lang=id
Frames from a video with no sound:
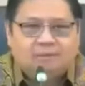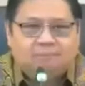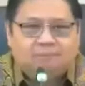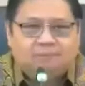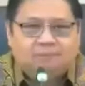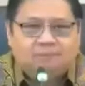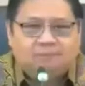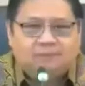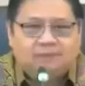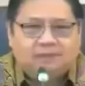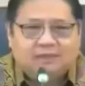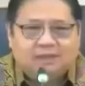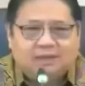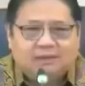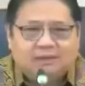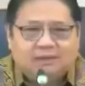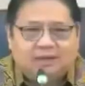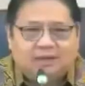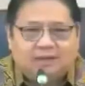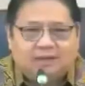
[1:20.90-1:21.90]
pemerintah
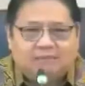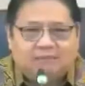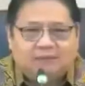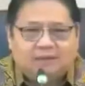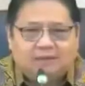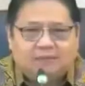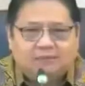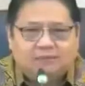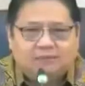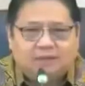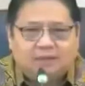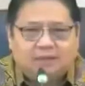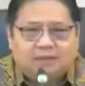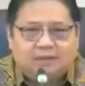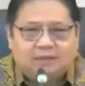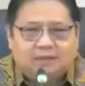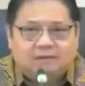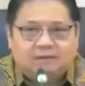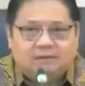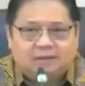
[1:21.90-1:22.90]
telah
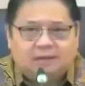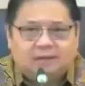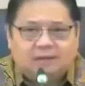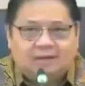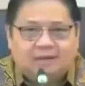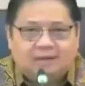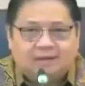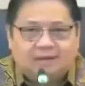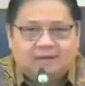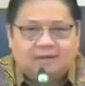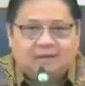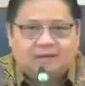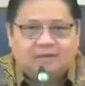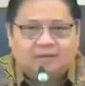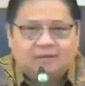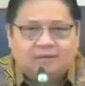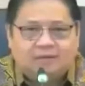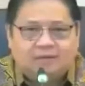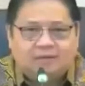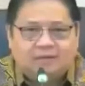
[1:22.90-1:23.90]
melakukan langkah dan
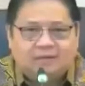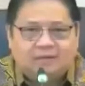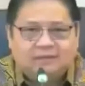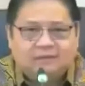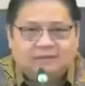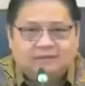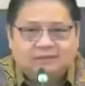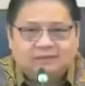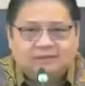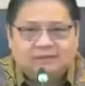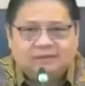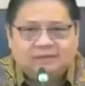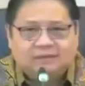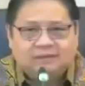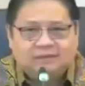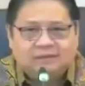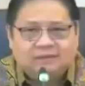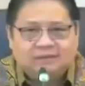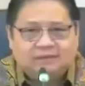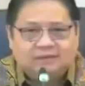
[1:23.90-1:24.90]
koordinasi
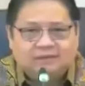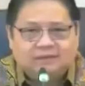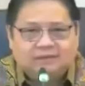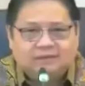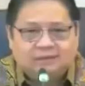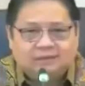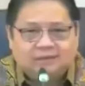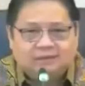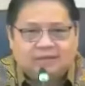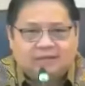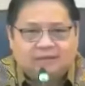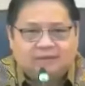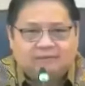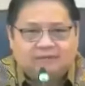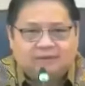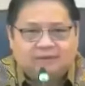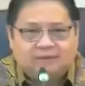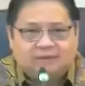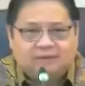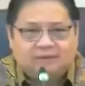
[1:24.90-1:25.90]
serta
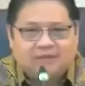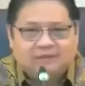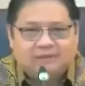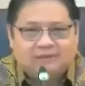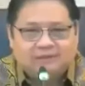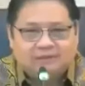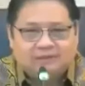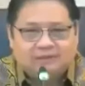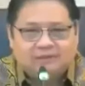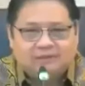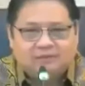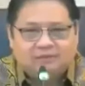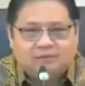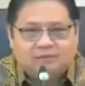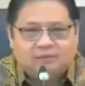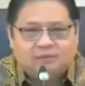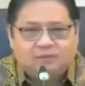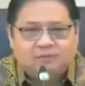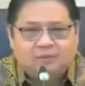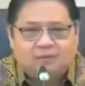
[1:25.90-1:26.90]
evaluasi
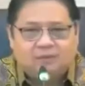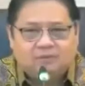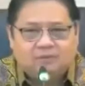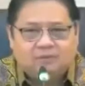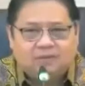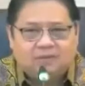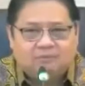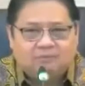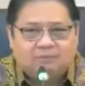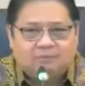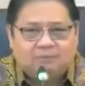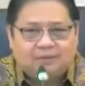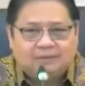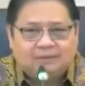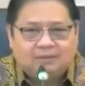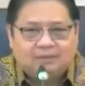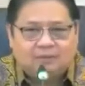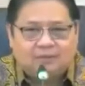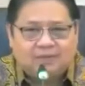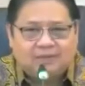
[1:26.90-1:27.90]
untuk melakukan
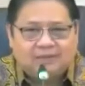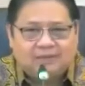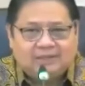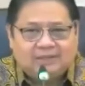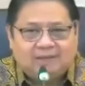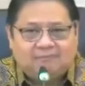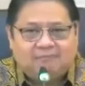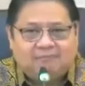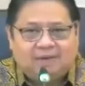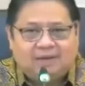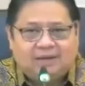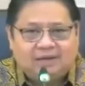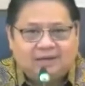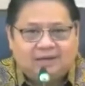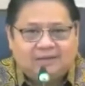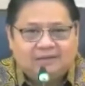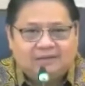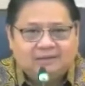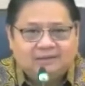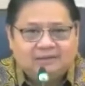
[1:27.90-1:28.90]
pemantauan di
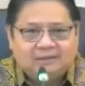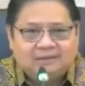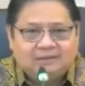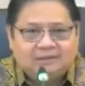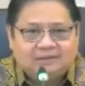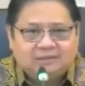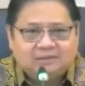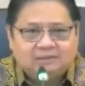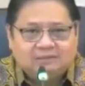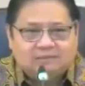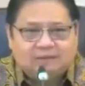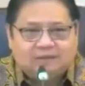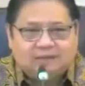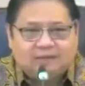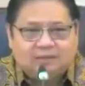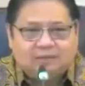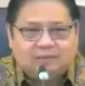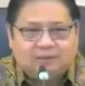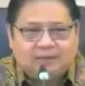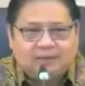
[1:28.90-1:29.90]
lapangan sebagai
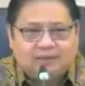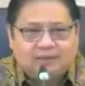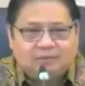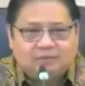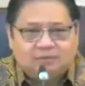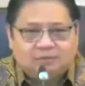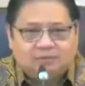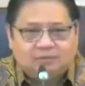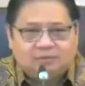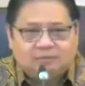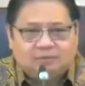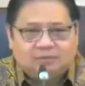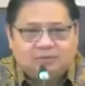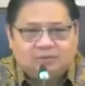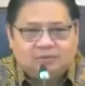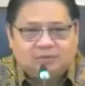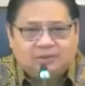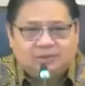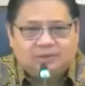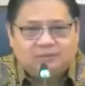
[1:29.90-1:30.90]
upaya untuk
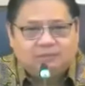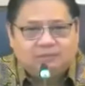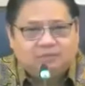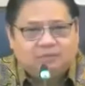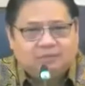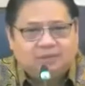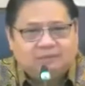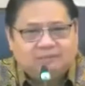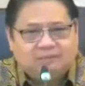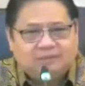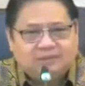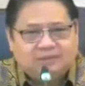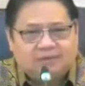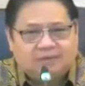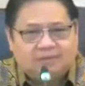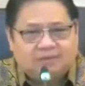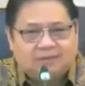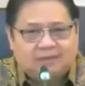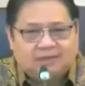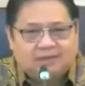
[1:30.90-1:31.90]
memenuhi kebutuhan minyak
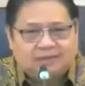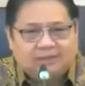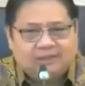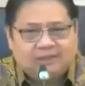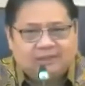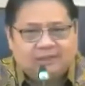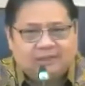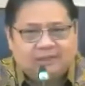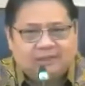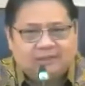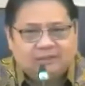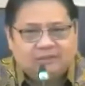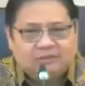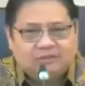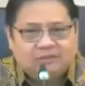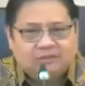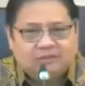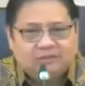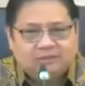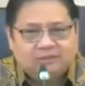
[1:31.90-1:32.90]
goreng dengan,
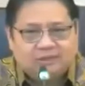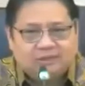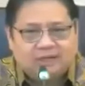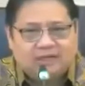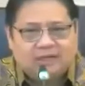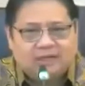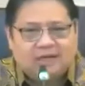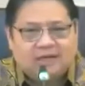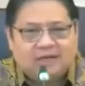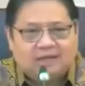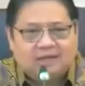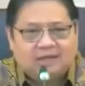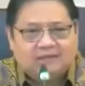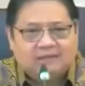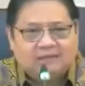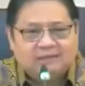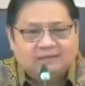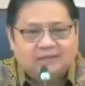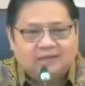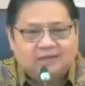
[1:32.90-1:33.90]
dengan harga
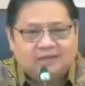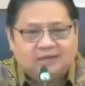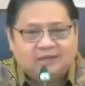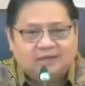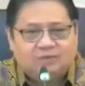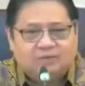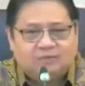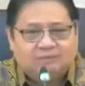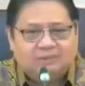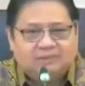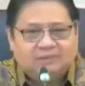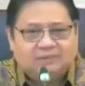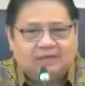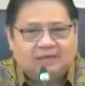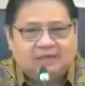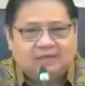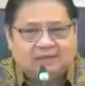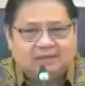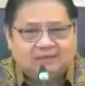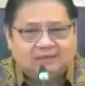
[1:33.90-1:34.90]
terjangkau di
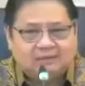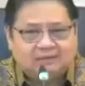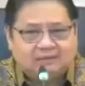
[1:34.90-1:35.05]
masyarakat.